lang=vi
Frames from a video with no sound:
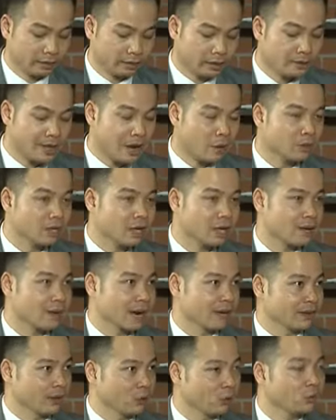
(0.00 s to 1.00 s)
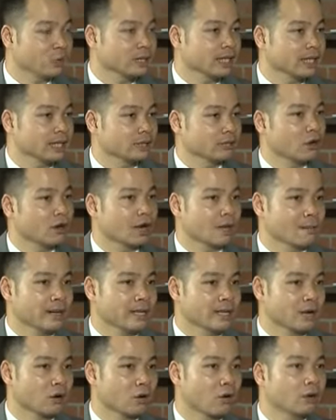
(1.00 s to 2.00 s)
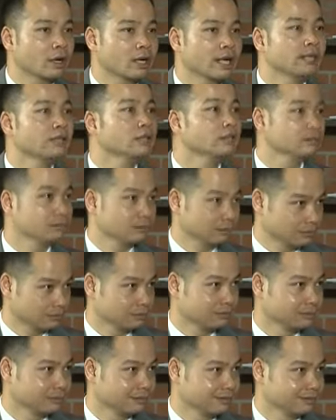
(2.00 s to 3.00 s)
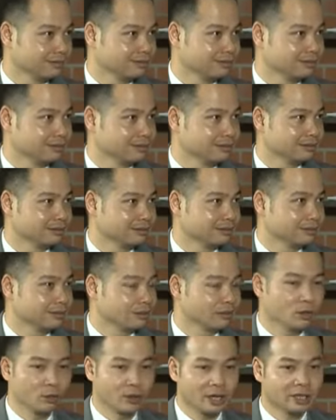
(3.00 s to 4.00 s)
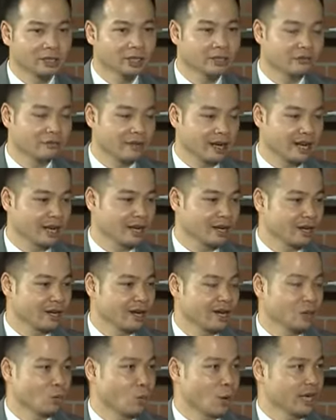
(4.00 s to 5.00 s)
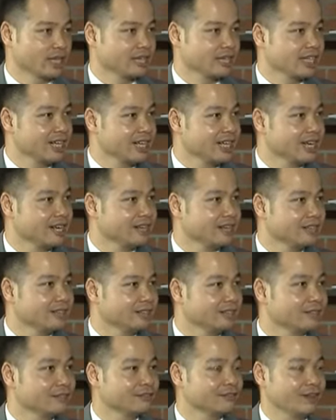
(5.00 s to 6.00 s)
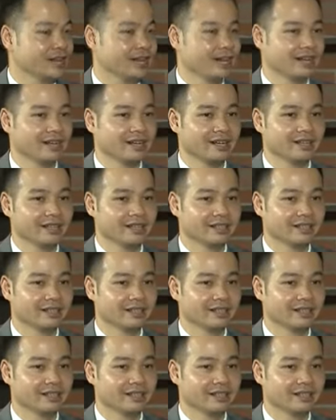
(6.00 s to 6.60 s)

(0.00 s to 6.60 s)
Tiếp theo nữa là các bạn phải luôn luôn xác định rõ là mình đã có kiến thức, ví dụ kiến thức về quản trị, kiến thức về